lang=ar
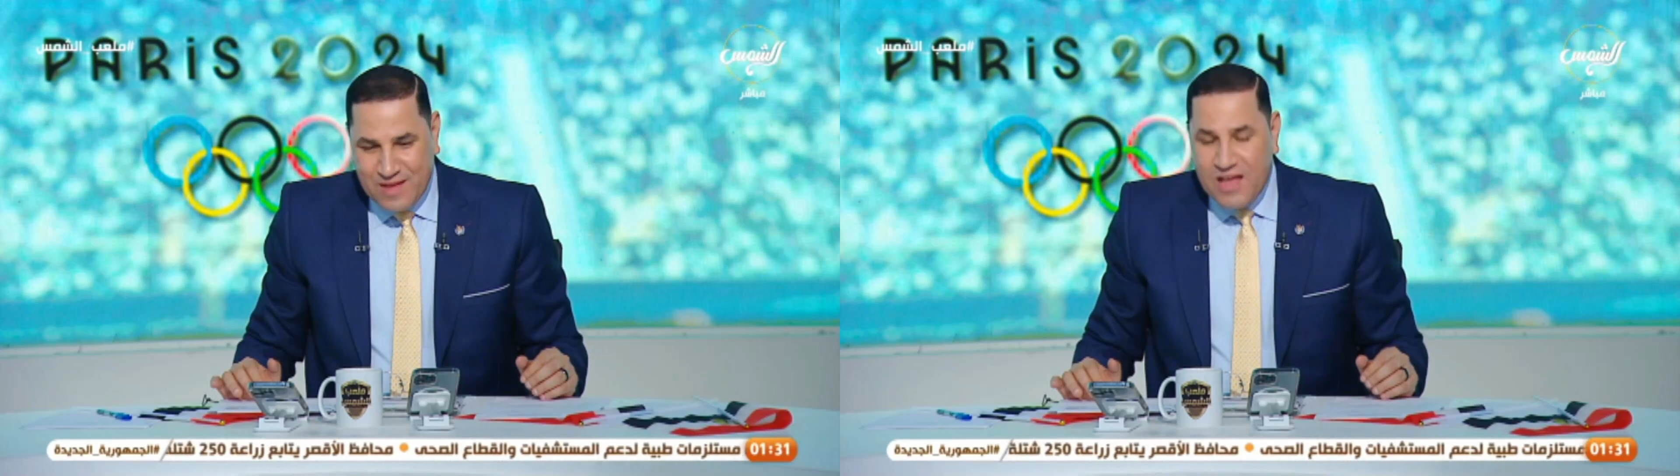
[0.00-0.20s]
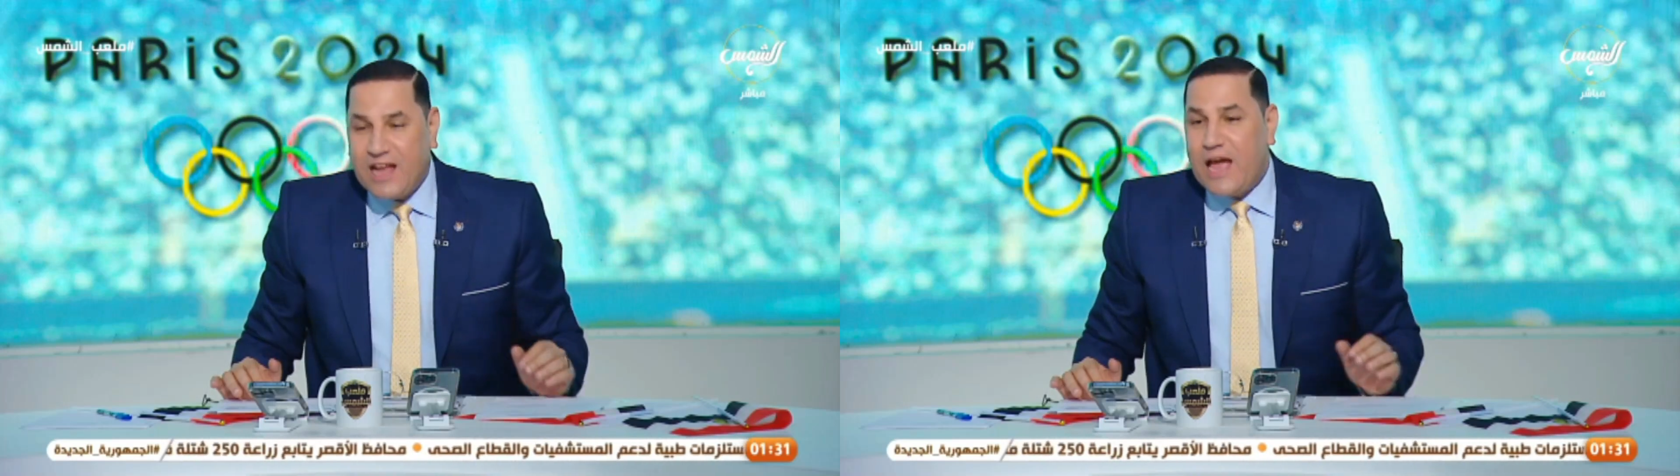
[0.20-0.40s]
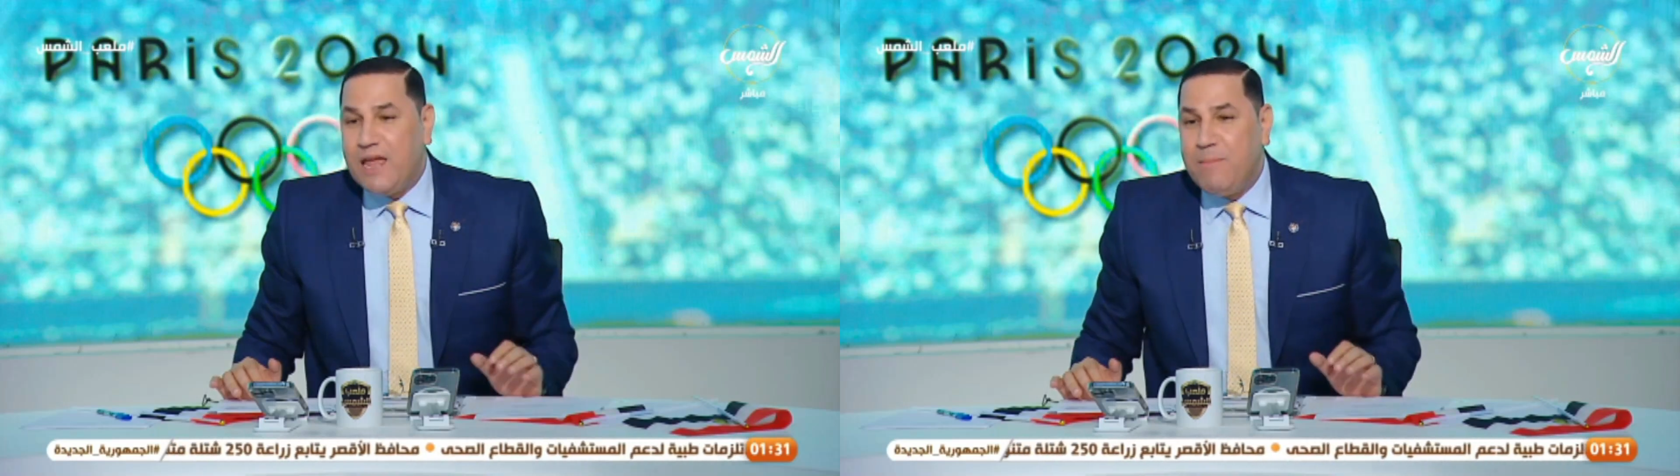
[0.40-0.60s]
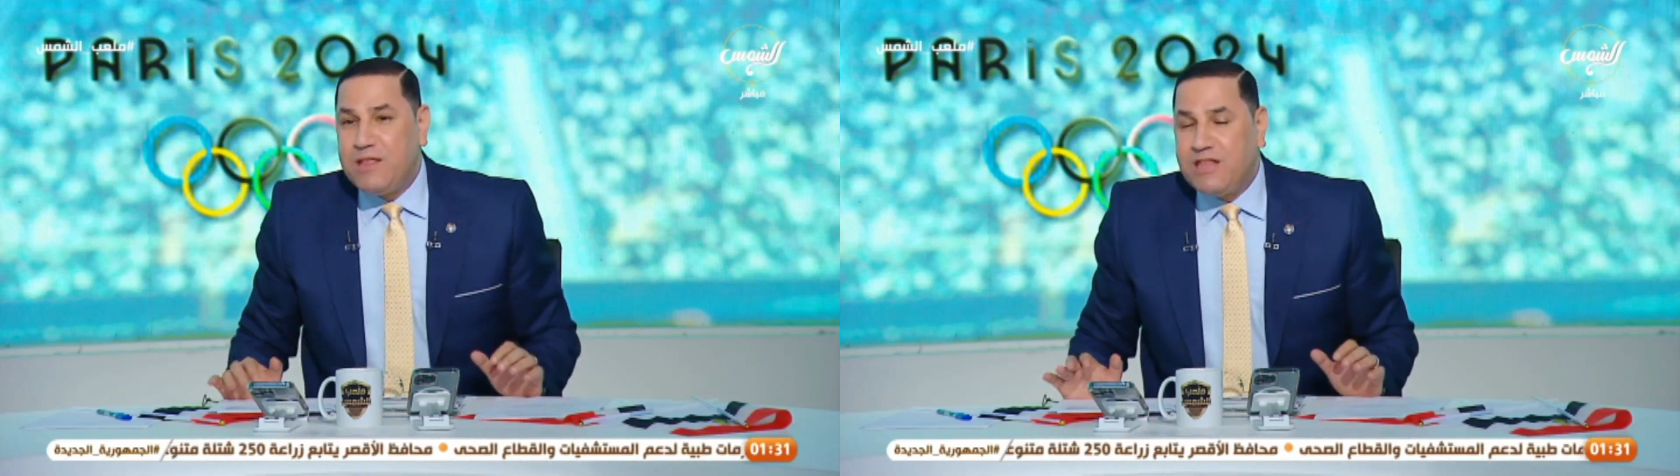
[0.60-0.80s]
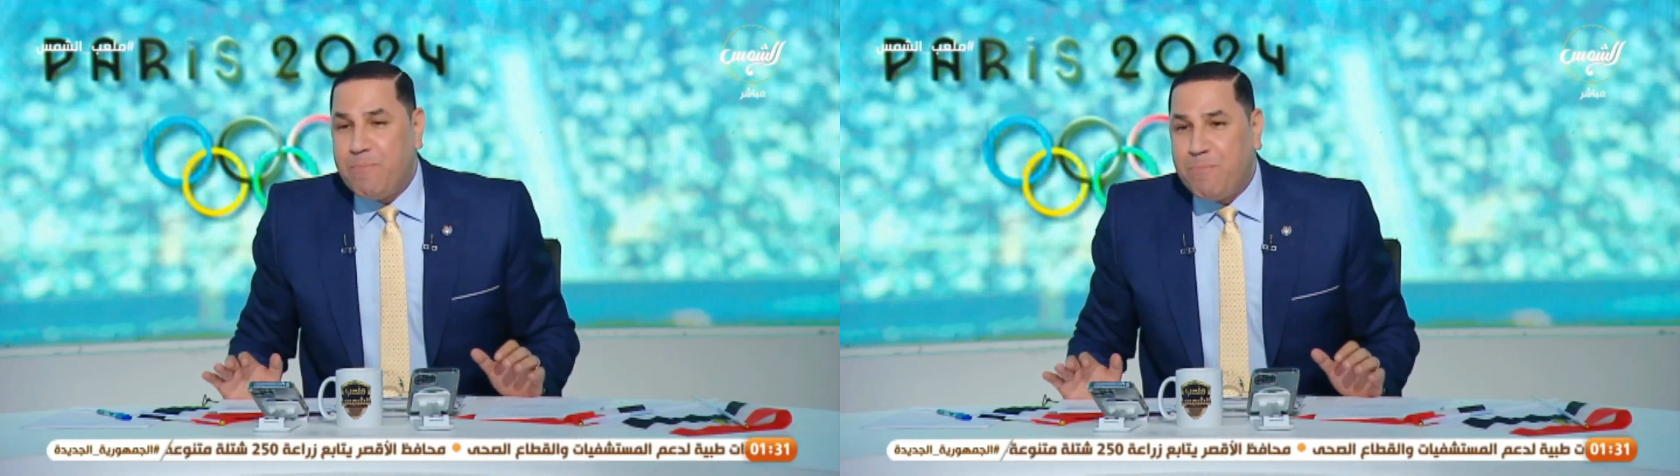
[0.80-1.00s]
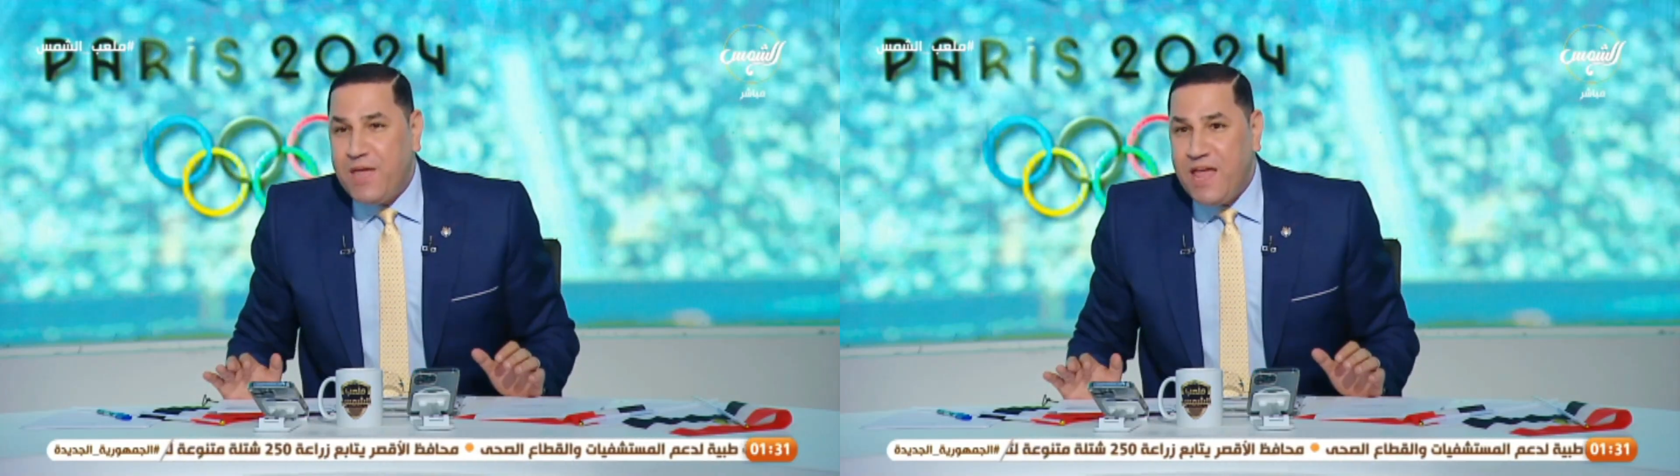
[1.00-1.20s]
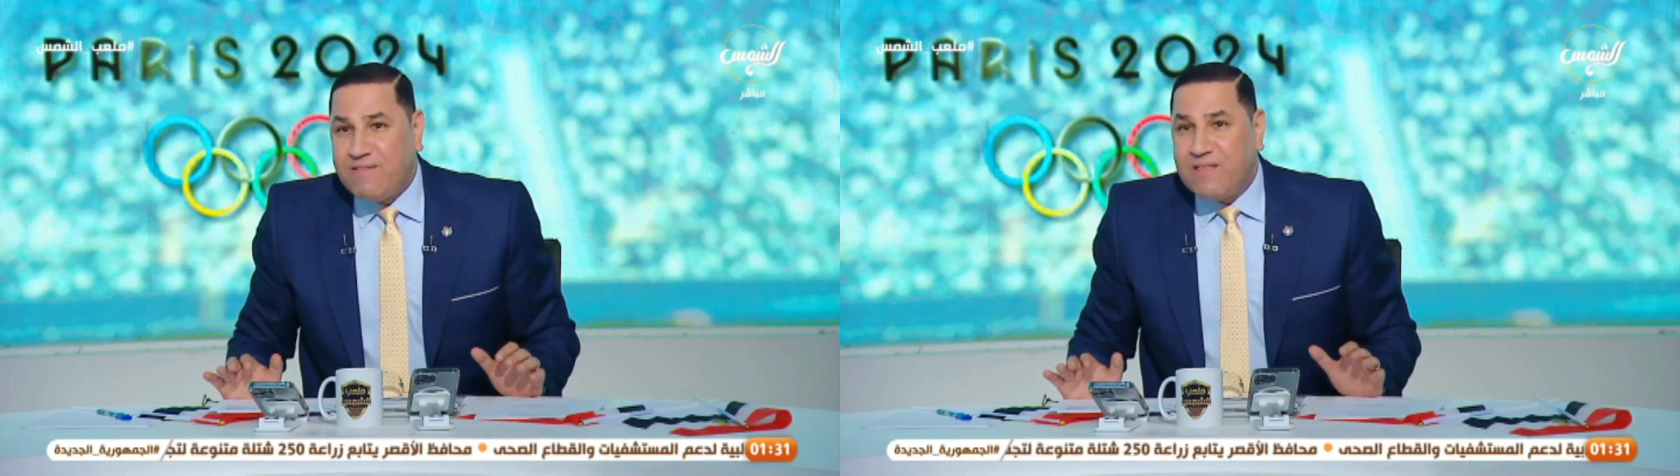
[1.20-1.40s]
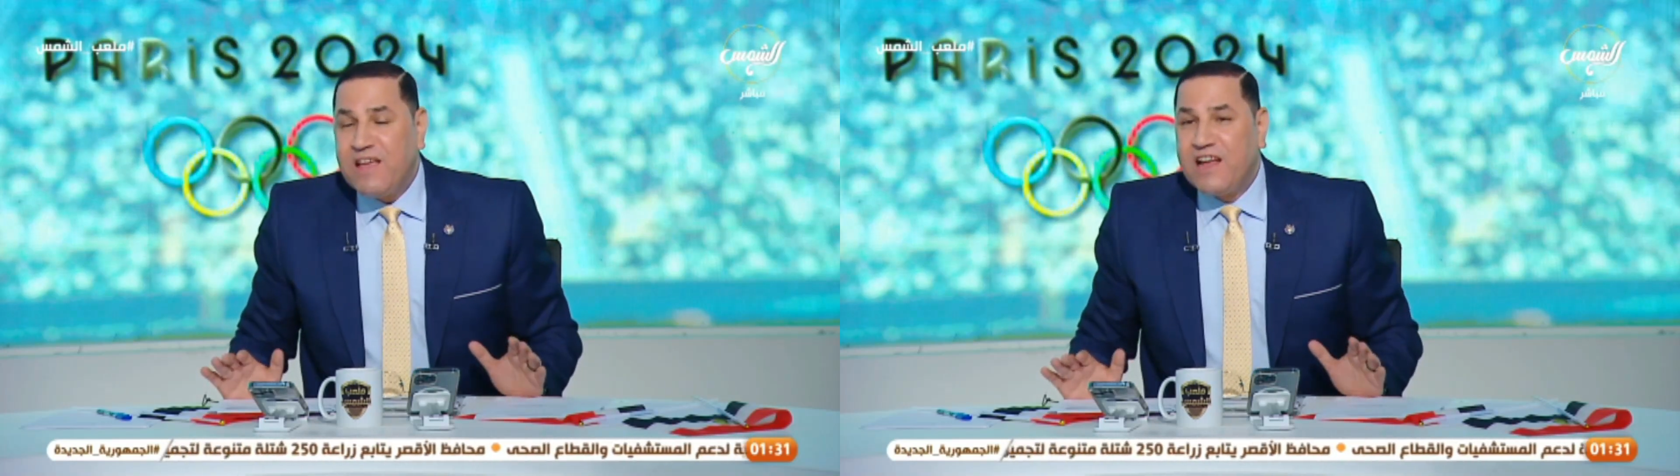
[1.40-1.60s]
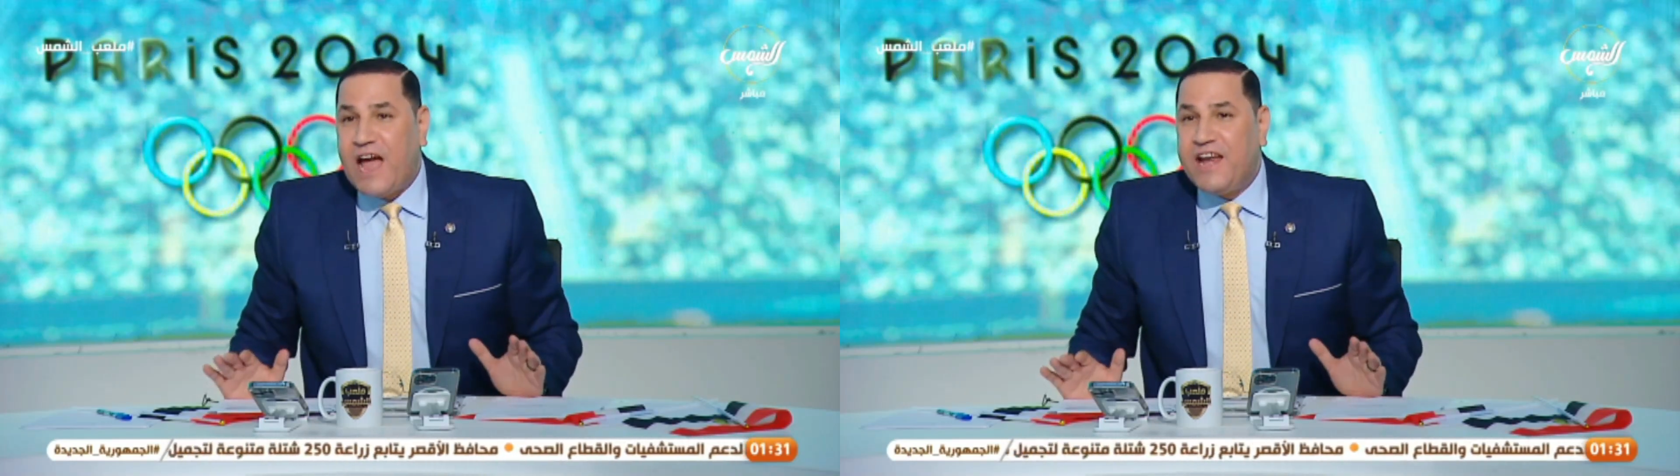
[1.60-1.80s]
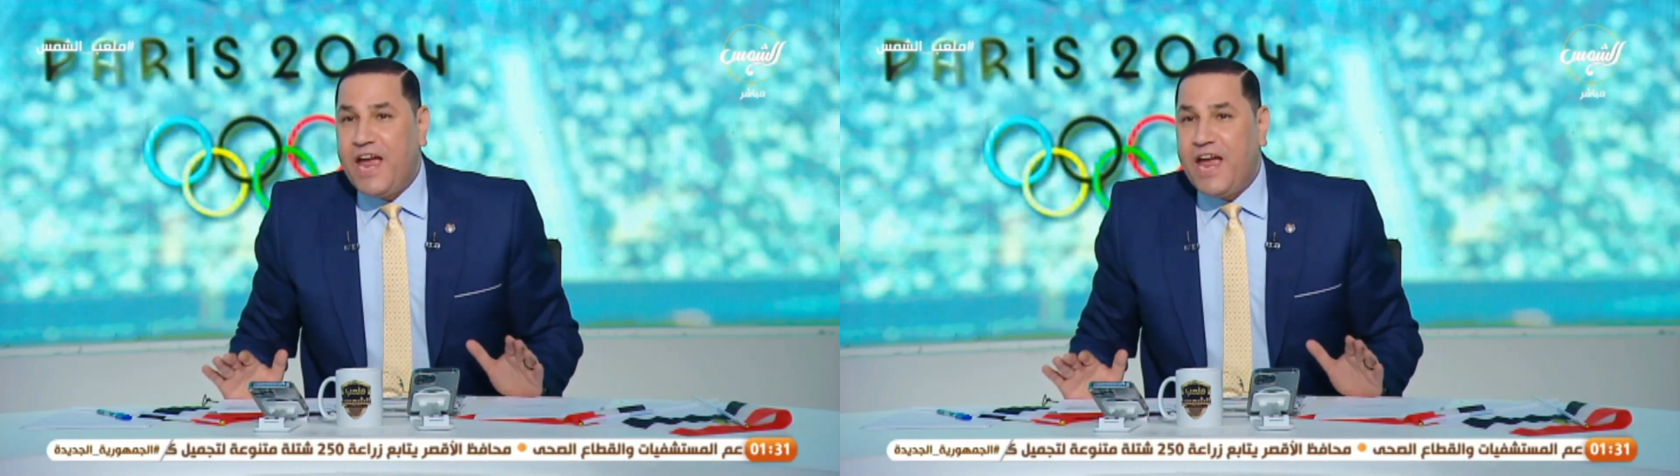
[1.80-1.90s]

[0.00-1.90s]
كريم الدبيس كان